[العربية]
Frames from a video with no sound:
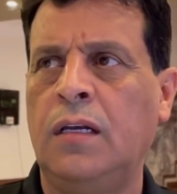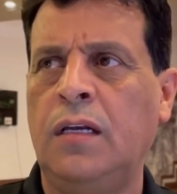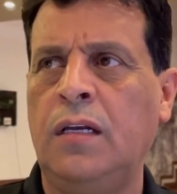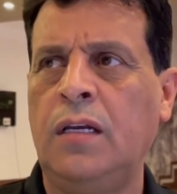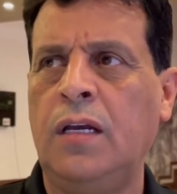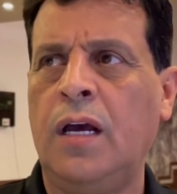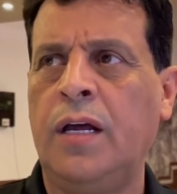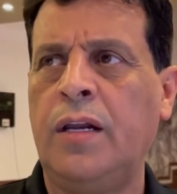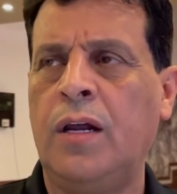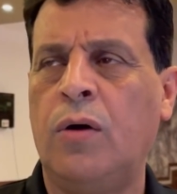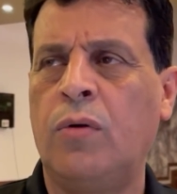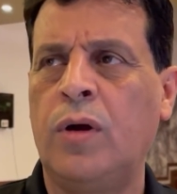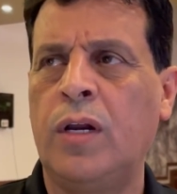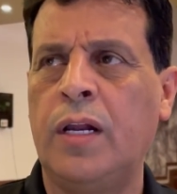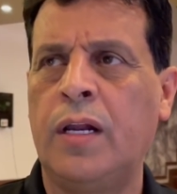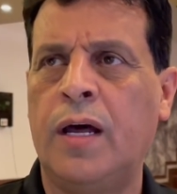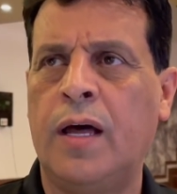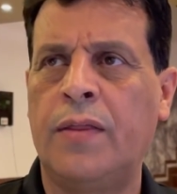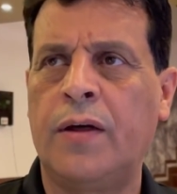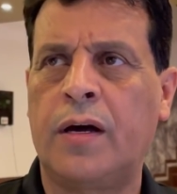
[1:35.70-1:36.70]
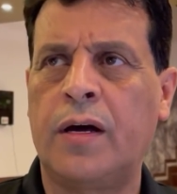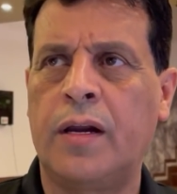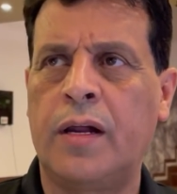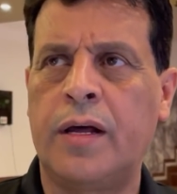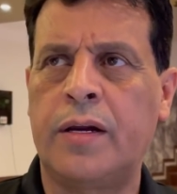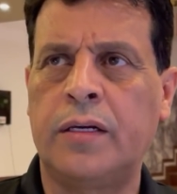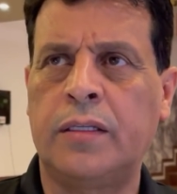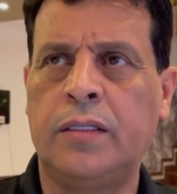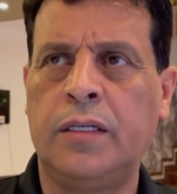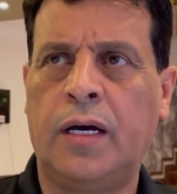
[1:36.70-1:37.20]
يعني اولا هذا
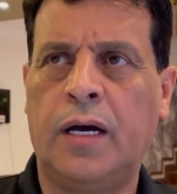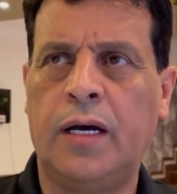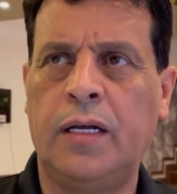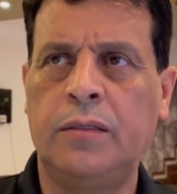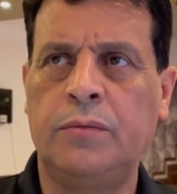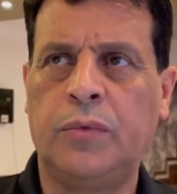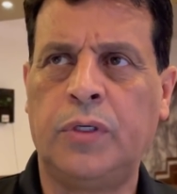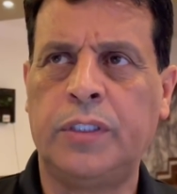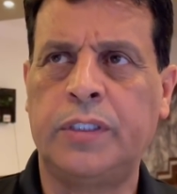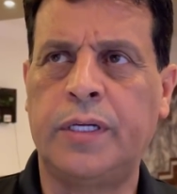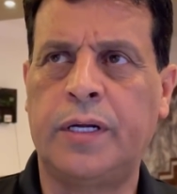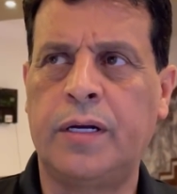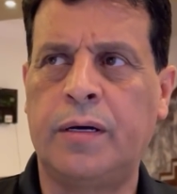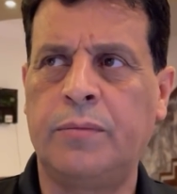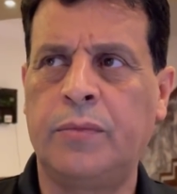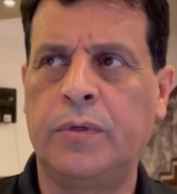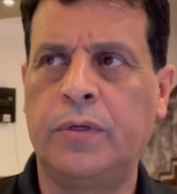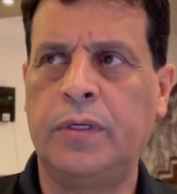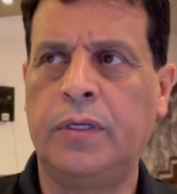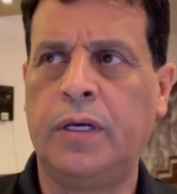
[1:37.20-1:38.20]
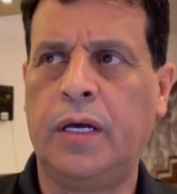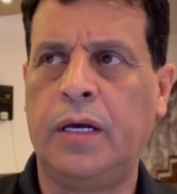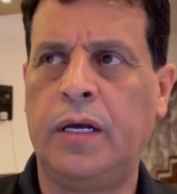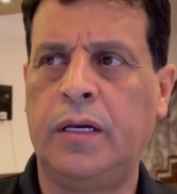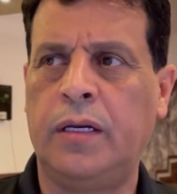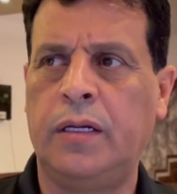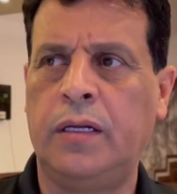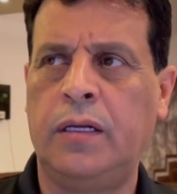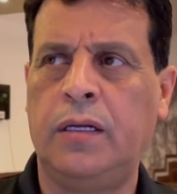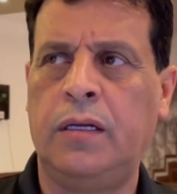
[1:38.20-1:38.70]
قرار اتحاد محترم
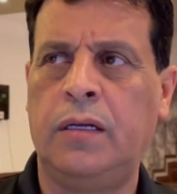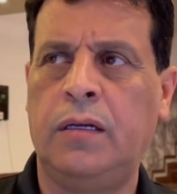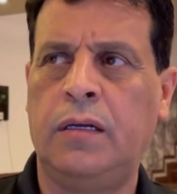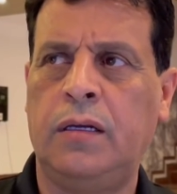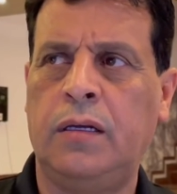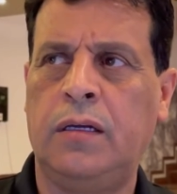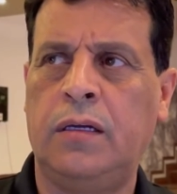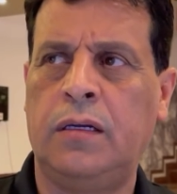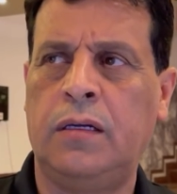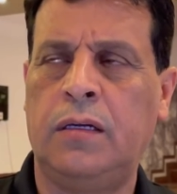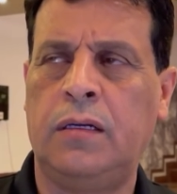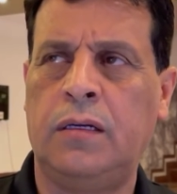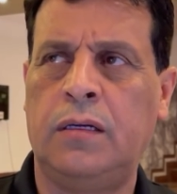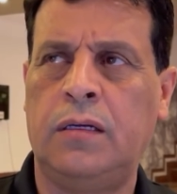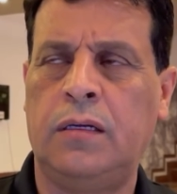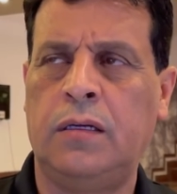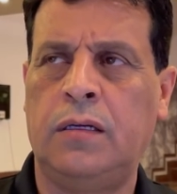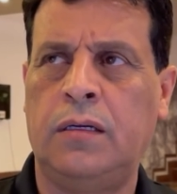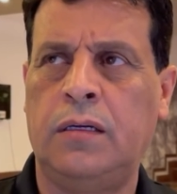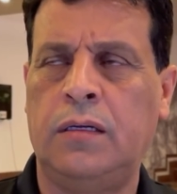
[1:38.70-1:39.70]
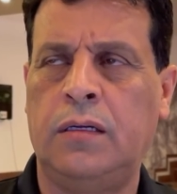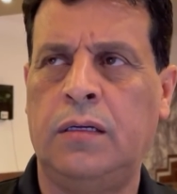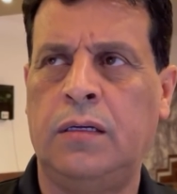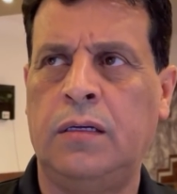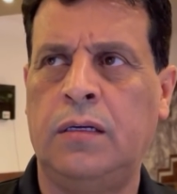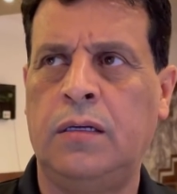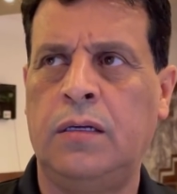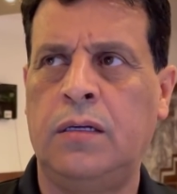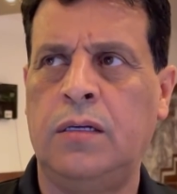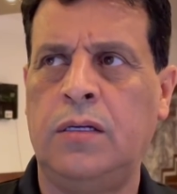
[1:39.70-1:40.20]
يعني آه،
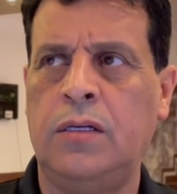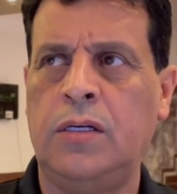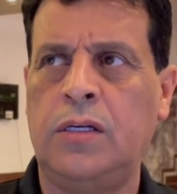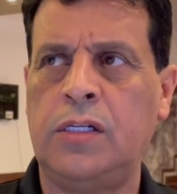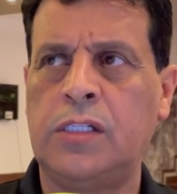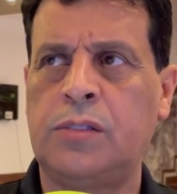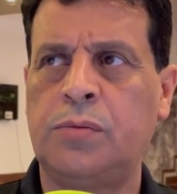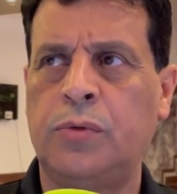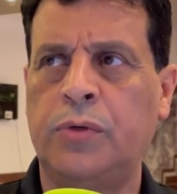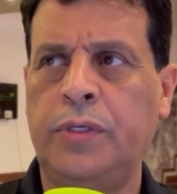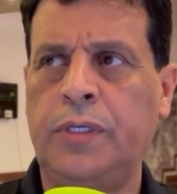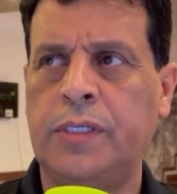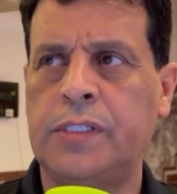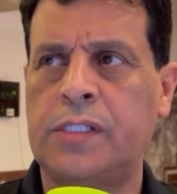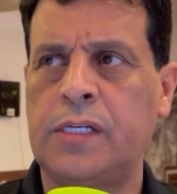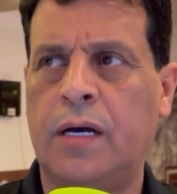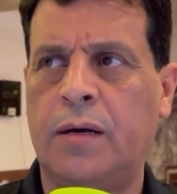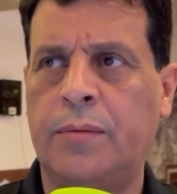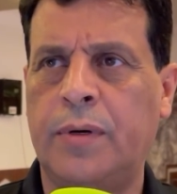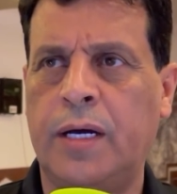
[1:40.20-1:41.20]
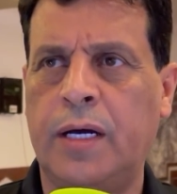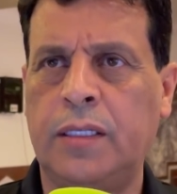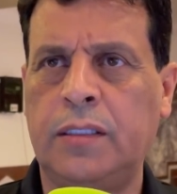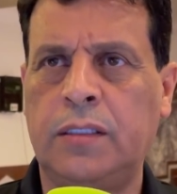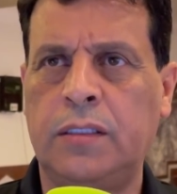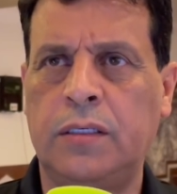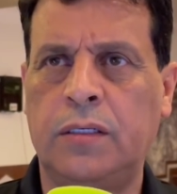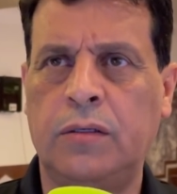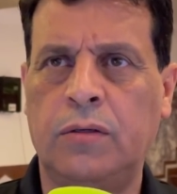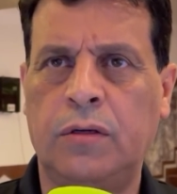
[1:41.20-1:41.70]
يحسبون
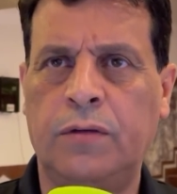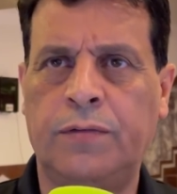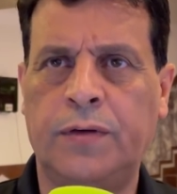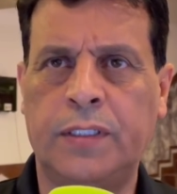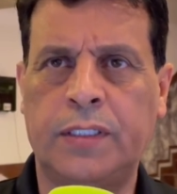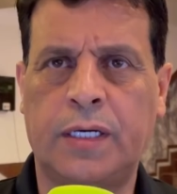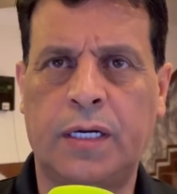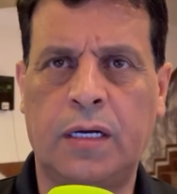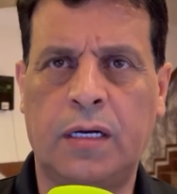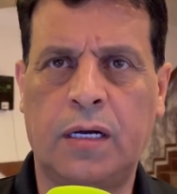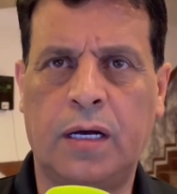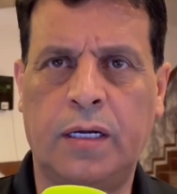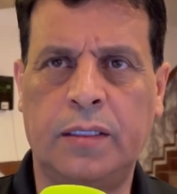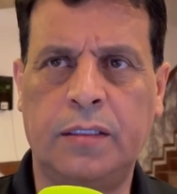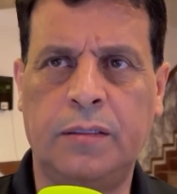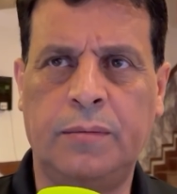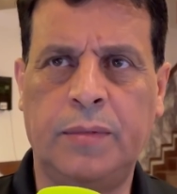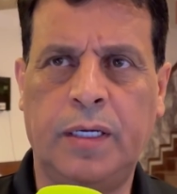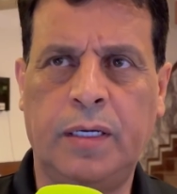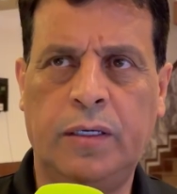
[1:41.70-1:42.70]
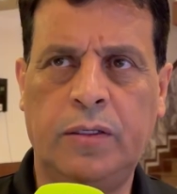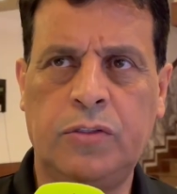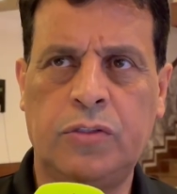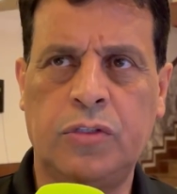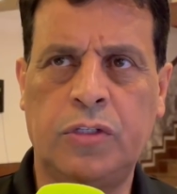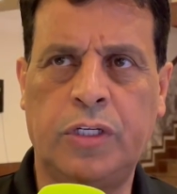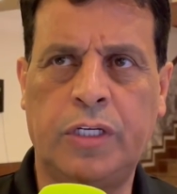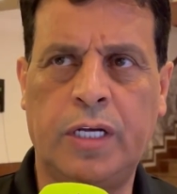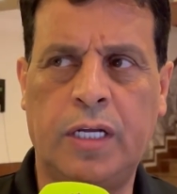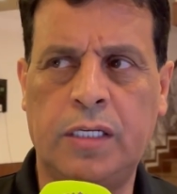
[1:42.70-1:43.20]
حسابات انه الفتره القادمه
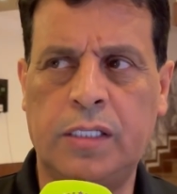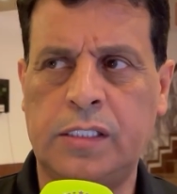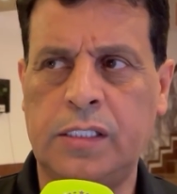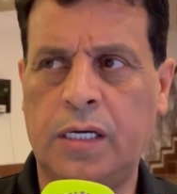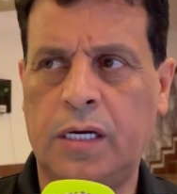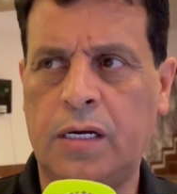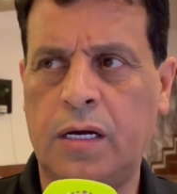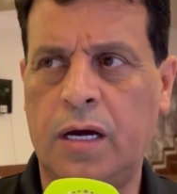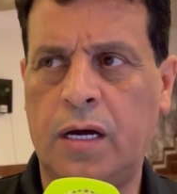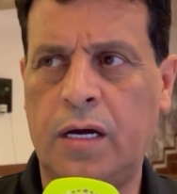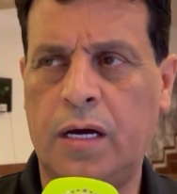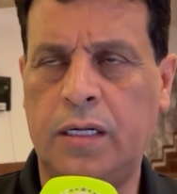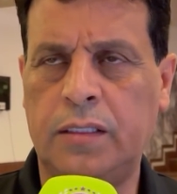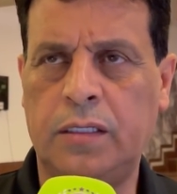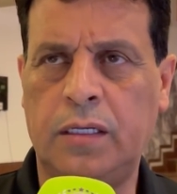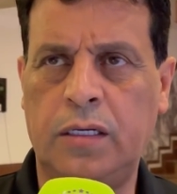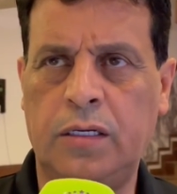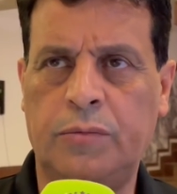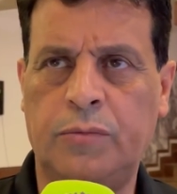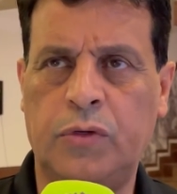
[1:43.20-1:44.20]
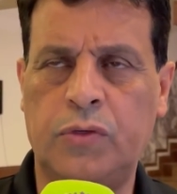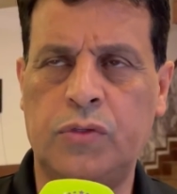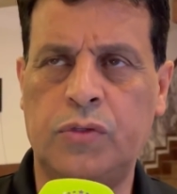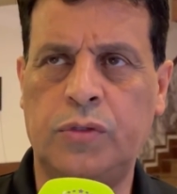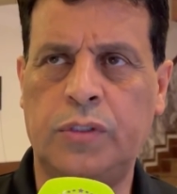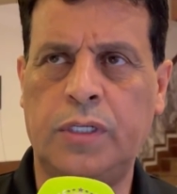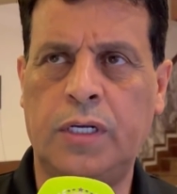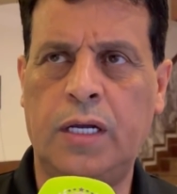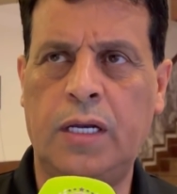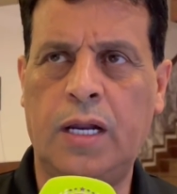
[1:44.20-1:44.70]
شنو هي الاستحقاقات اللي
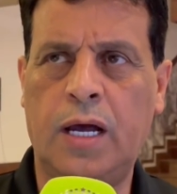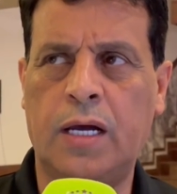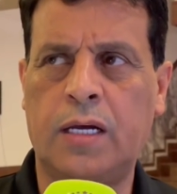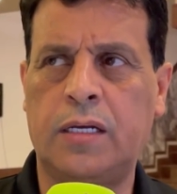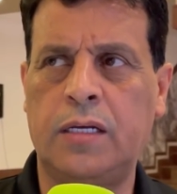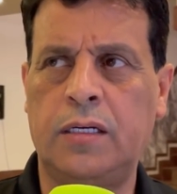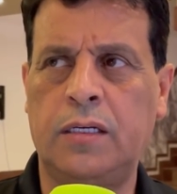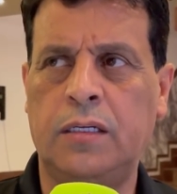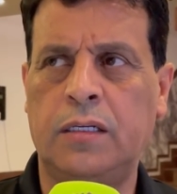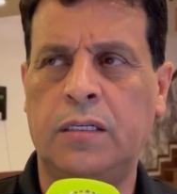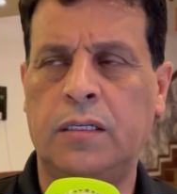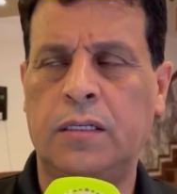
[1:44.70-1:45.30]
موجوده لكن